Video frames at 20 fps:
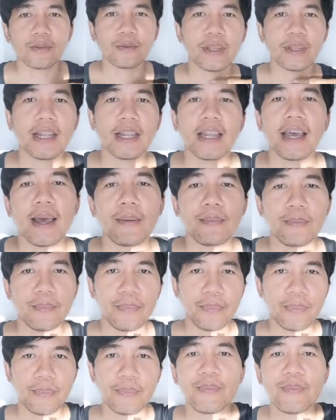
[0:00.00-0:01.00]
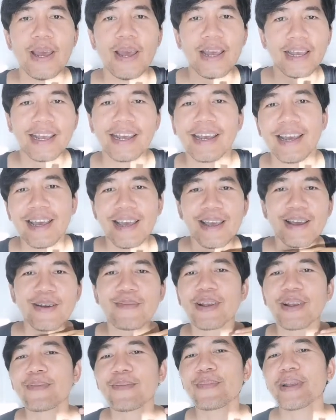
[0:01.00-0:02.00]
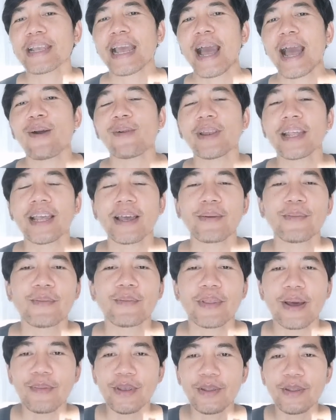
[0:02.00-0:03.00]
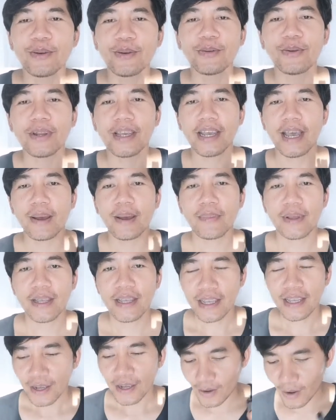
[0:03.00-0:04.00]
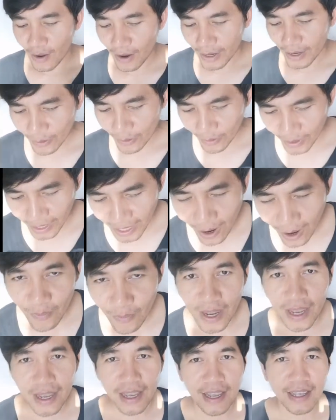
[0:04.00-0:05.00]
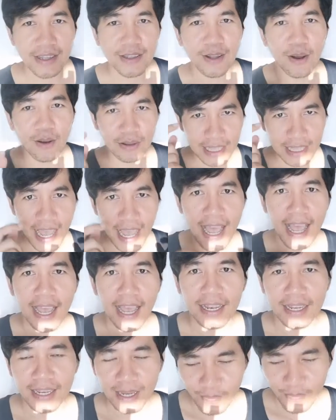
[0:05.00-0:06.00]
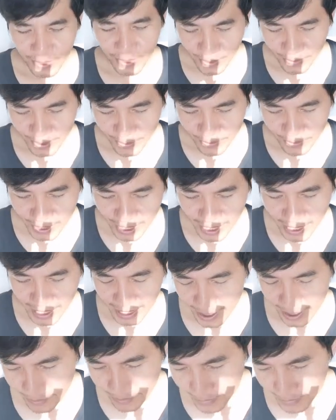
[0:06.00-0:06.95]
งตรงนี้แล้วครับ มันก็เป็นเงานะครับ เราไม่ดูนะครับ ก็เดี๋ยววันนี้เอาไป 2 ท่านะครับสำหรับพิปเตอร์นะค